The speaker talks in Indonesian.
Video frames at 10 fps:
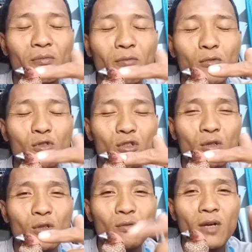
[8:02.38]

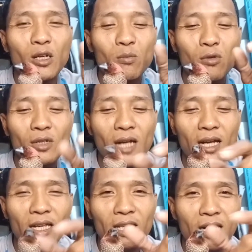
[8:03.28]
mujur walaupun
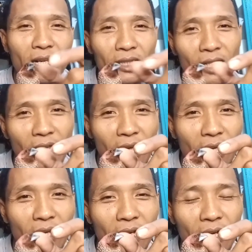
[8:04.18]
kakinya nanti e,
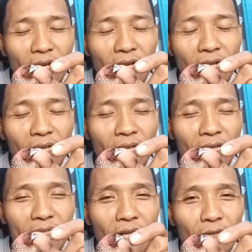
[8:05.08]

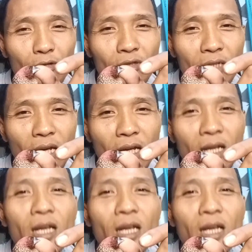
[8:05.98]
jatuhnya